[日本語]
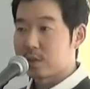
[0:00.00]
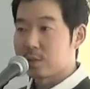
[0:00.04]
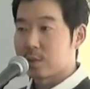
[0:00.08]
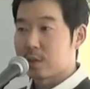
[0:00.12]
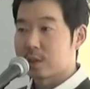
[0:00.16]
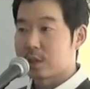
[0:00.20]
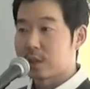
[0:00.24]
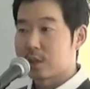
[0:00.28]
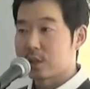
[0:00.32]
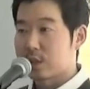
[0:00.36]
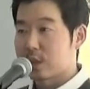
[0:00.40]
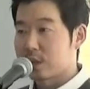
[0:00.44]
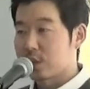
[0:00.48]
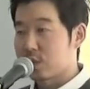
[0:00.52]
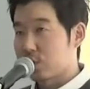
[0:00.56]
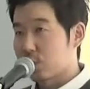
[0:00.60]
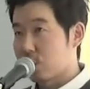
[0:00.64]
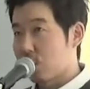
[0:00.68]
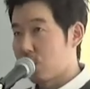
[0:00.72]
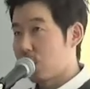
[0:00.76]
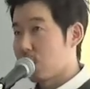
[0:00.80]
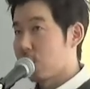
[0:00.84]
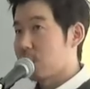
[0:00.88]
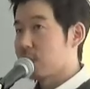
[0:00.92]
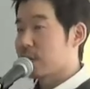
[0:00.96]
私たち
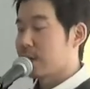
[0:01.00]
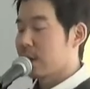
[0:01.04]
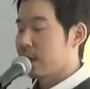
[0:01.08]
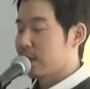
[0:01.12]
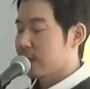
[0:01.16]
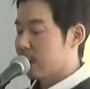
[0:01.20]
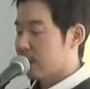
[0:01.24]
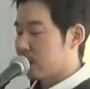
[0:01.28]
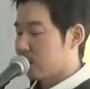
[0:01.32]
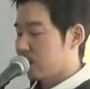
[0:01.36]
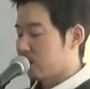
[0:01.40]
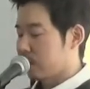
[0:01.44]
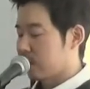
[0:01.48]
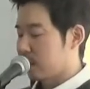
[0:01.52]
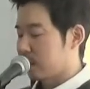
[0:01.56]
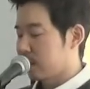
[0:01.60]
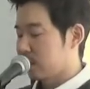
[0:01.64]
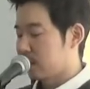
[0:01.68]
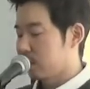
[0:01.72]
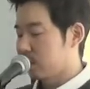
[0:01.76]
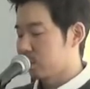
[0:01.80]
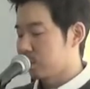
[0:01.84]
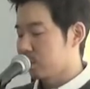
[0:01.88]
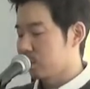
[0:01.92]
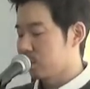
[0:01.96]
の計画を立て
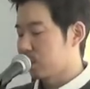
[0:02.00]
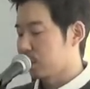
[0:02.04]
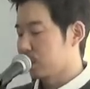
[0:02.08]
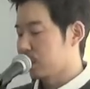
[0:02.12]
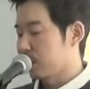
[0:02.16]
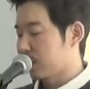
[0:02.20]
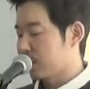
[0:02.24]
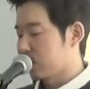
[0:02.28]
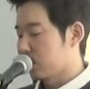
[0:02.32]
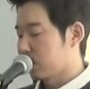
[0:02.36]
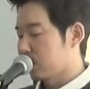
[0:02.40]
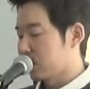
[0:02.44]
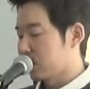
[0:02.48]
ることにおいては。そし